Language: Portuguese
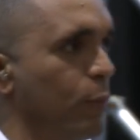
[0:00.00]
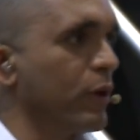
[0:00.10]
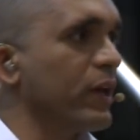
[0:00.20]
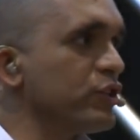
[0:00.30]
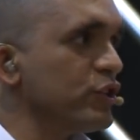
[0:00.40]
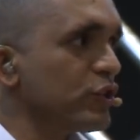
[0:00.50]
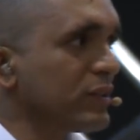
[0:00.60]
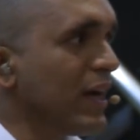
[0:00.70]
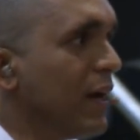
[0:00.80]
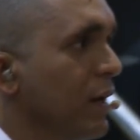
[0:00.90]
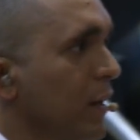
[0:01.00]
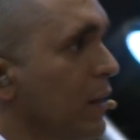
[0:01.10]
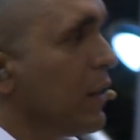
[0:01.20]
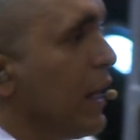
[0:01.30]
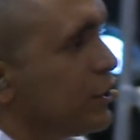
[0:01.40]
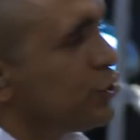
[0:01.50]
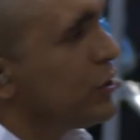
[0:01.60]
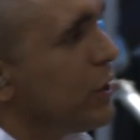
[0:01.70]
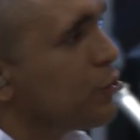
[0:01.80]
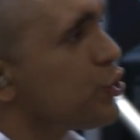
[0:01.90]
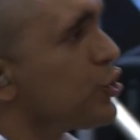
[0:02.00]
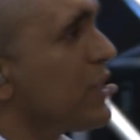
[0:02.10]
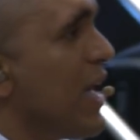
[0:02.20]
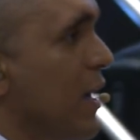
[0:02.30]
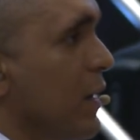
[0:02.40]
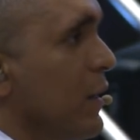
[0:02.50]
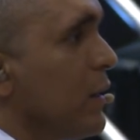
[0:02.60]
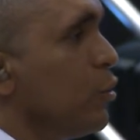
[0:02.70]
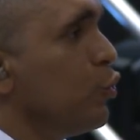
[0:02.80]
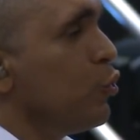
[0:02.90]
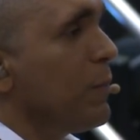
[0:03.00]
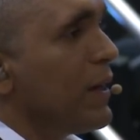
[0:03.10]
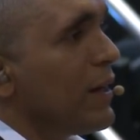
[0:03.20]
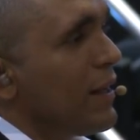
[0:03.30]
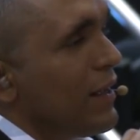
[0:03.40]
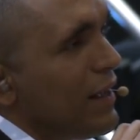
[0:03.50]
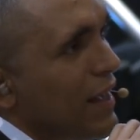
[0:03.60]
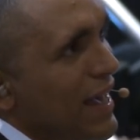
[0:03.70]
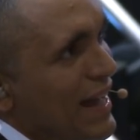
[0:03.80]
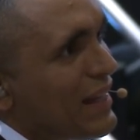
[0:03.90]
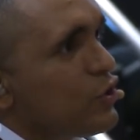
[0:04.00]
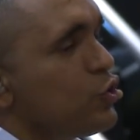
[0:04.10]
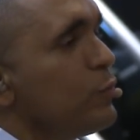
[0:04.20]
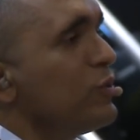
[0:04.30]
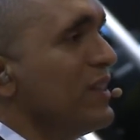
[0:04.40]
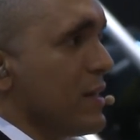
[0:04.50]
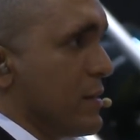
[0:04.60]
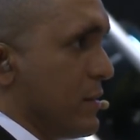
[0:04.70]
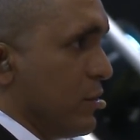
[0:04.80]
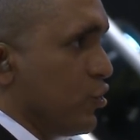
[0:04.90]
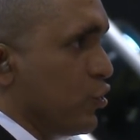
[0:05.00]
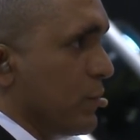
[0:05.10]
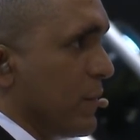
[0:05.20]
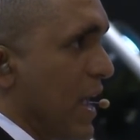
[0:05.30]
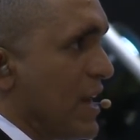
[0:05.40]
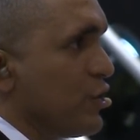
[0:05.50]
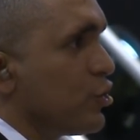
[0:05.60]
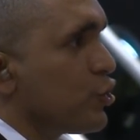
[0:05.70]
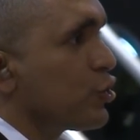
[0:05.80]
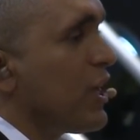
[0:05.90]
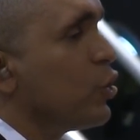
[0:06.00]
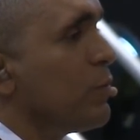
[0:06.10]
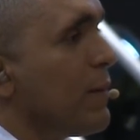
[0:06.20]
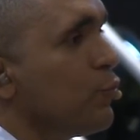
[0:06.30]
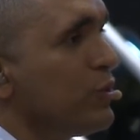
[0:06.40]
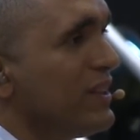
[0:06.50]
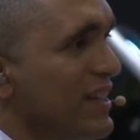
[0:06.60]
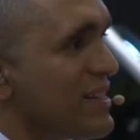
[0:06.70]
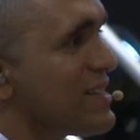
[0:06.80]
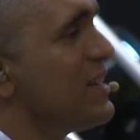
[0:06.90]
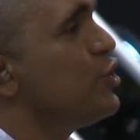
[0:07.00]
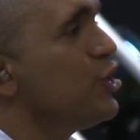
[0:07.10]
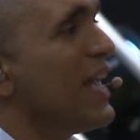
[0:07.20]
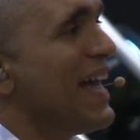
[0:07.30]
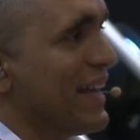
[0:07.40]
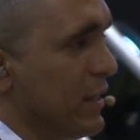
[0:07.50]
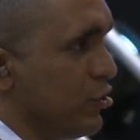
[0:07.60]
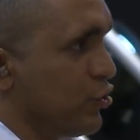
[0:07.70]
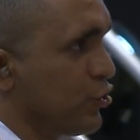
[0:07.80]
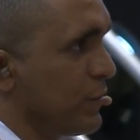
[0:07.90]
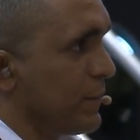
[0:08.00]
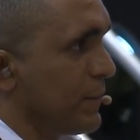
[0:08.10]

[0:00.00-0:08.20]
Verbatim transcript: Porque a gente tá, a gente não está numa era de mudanças. A gente está numa mudança de eras.